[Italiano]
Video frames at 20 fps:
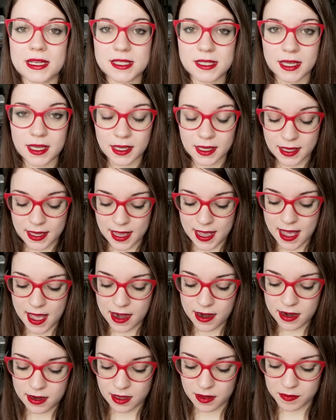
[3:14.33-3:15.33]

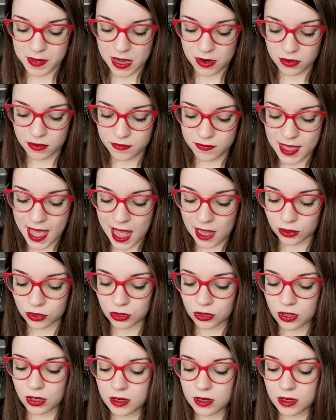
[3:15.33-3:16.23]
skincare che mi hanno inviato,